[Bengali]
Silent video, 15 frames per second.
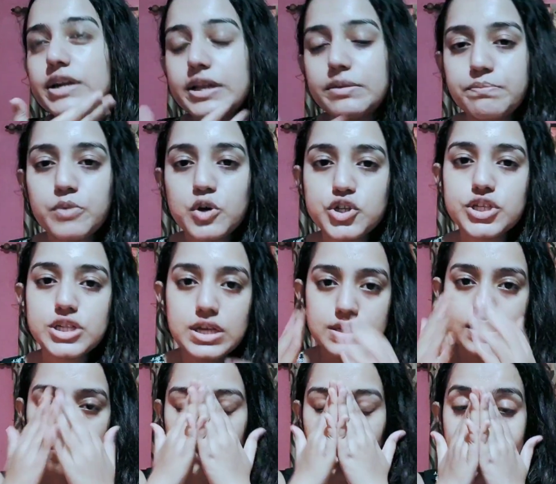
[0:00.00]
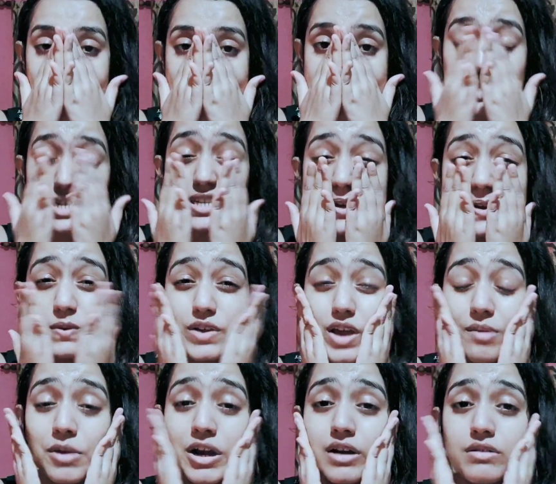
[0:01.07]
ডিপ ময়শ্চারাইজার মাখার চেষ্টা করি
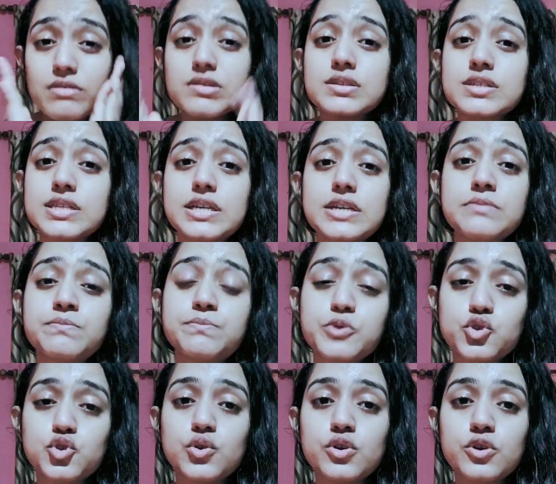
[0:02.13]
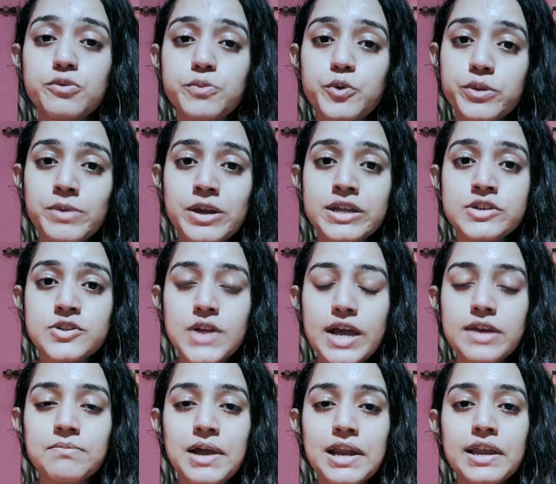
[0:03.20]
আমার স্কিন প্রচণ্ড পরিমাণে
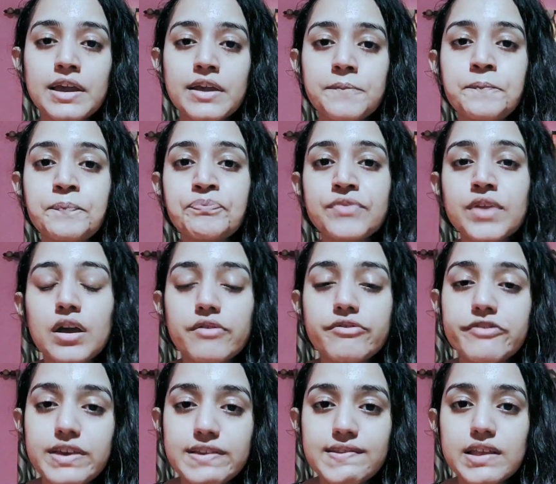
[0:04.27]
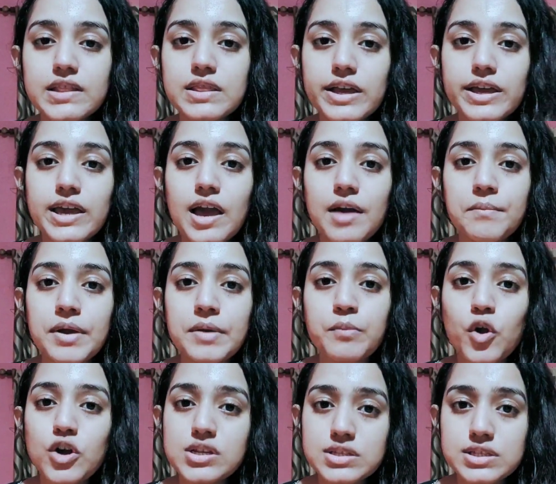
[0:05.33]
ড্রাই মানে ফেসের থেকে আমার
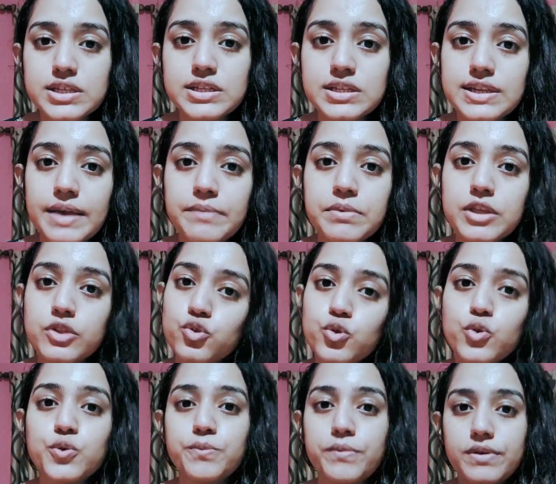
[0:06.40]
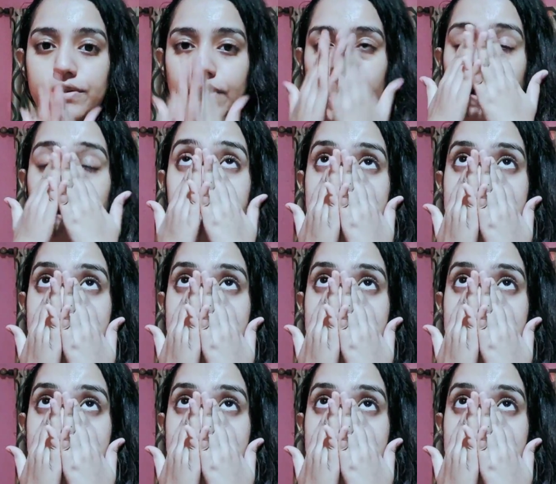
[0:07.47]
বডি স্কিন টাইপ কিন্তু খুব ড্রাই